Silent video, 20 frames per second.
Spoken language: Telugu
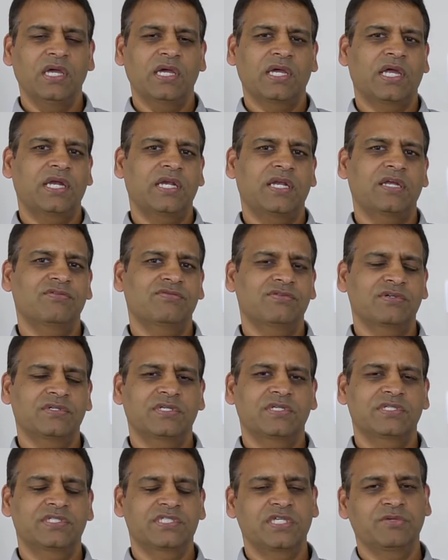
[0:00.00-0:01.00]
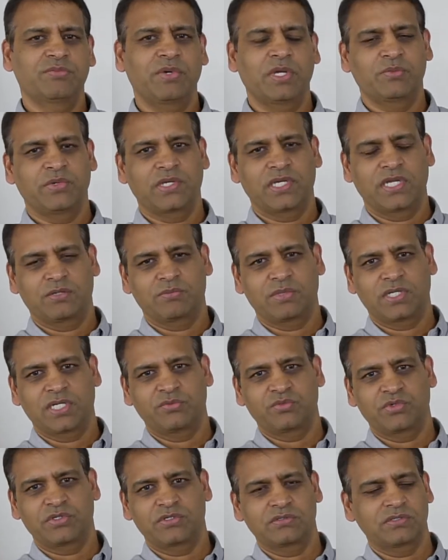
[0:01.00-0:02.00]
కైండ్ ఆఫ్ చీప్ అయిపోయినాయి అనమాట
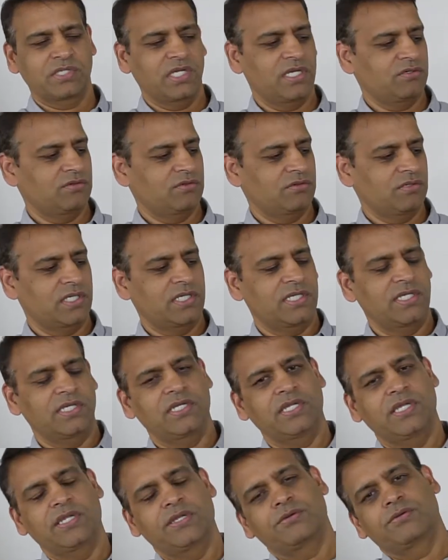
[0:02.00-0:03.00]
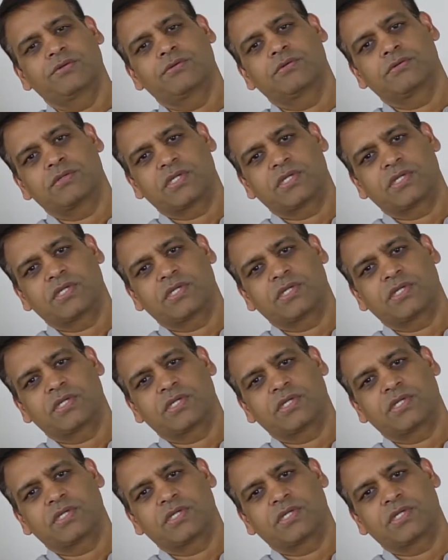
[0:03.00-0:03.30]
ఇప్పుడు నేను అంటే నేను